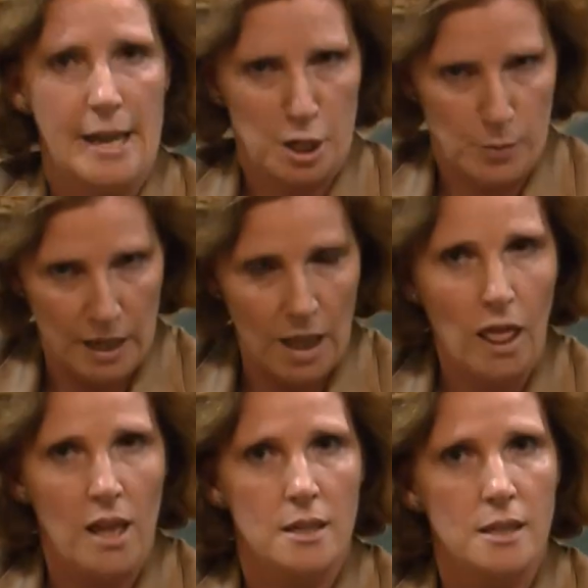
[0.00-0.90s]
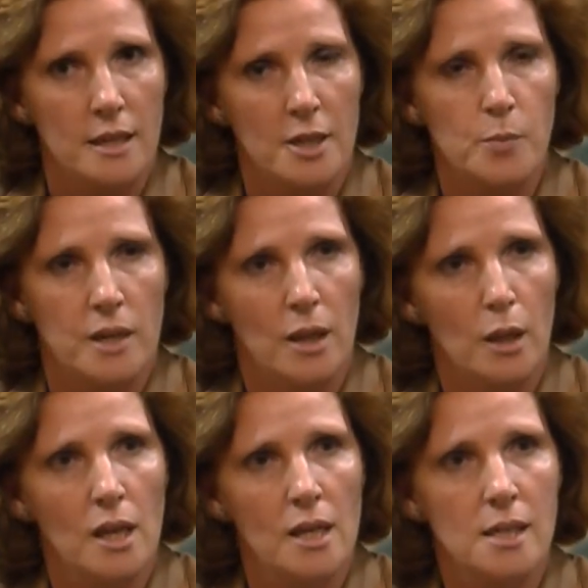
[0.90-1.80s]
experiencias, hay
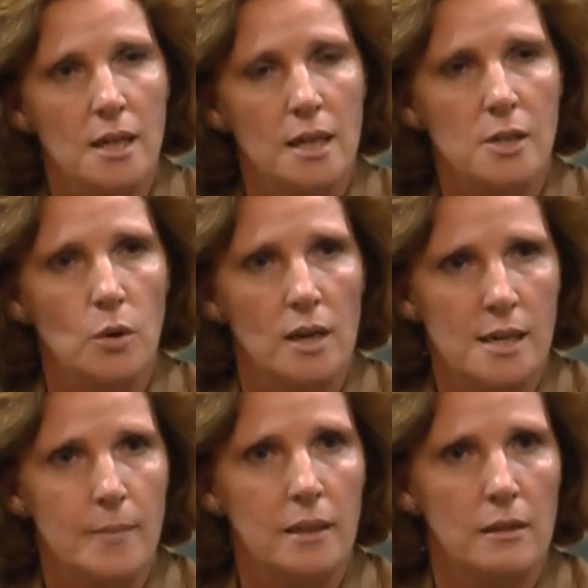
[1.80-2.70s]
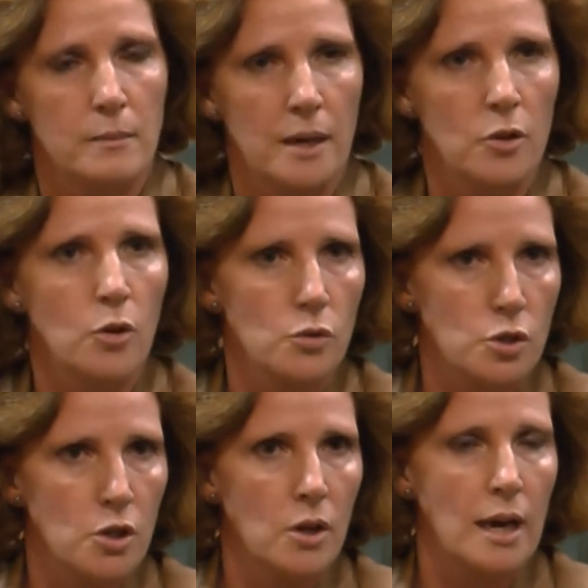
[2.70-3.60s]
experiencias en las cuales ha participado
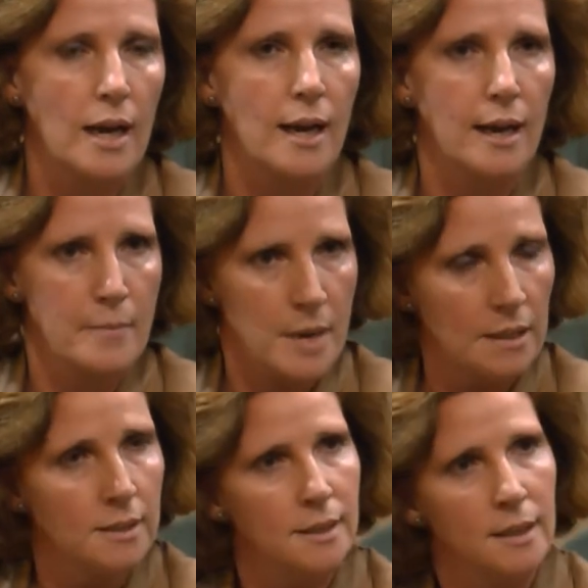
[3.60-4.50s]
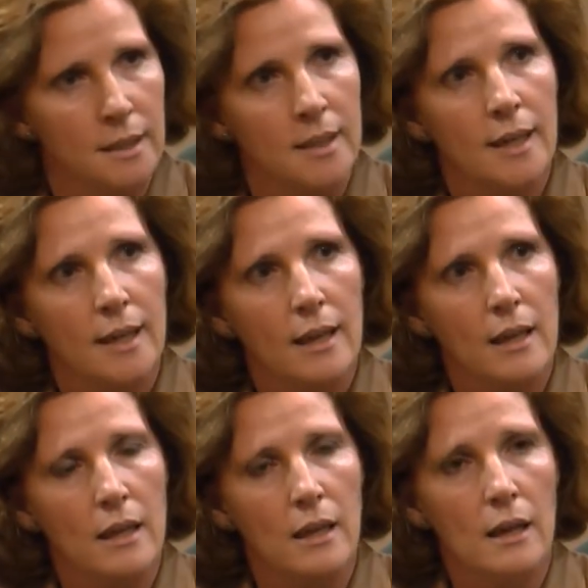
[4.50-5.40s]
incluso la EMA
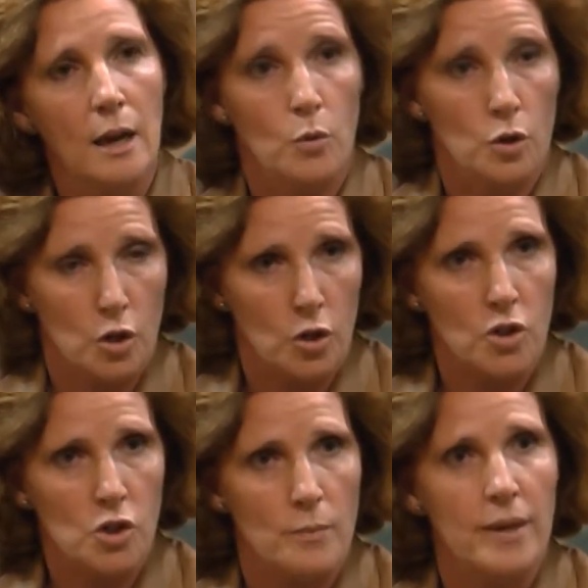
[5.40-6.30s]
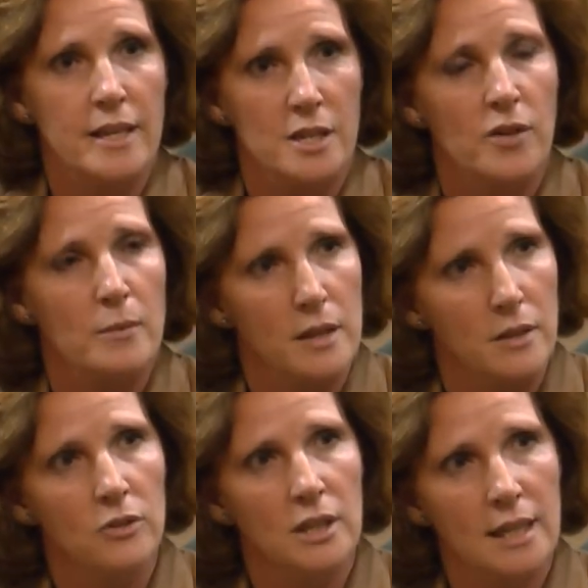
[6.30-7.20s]
y algunas compañías
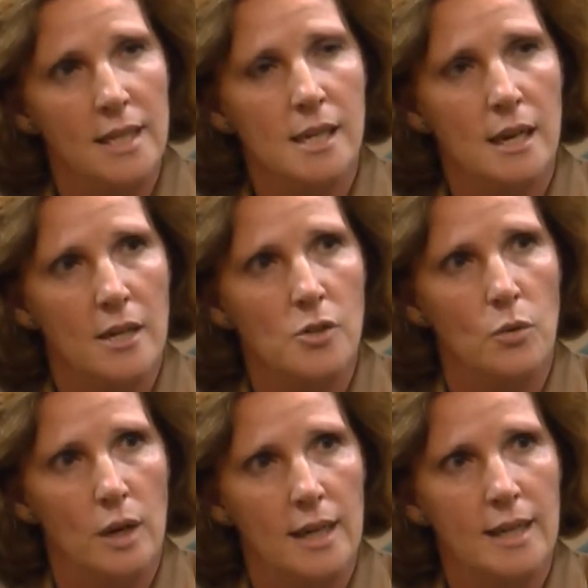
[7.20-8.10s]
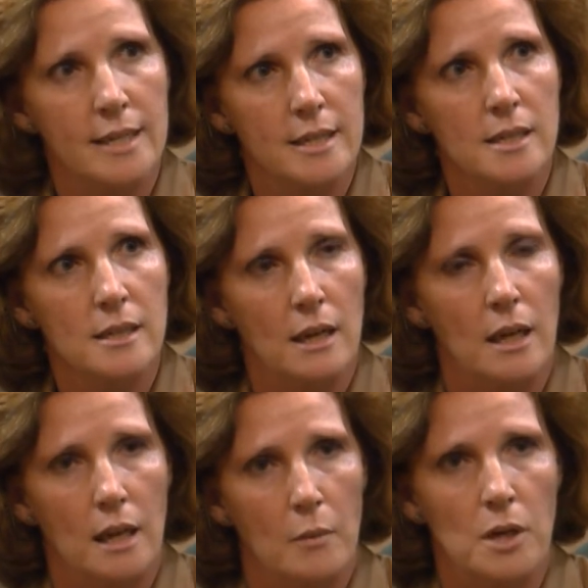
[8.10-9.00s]
farmacéuticas en las cuales
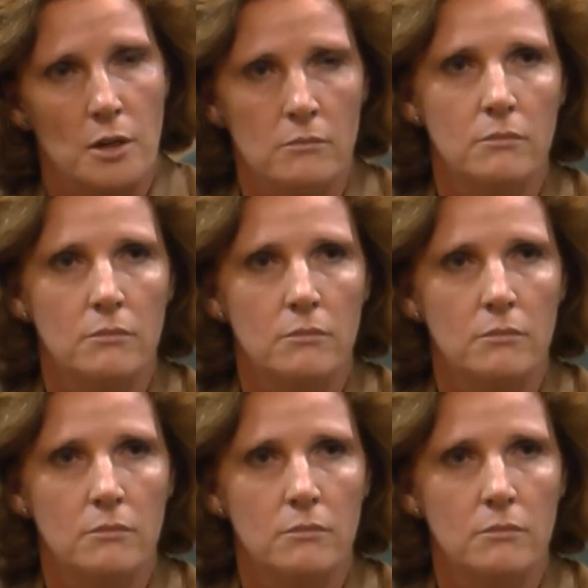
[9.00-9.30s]
eh, bueno,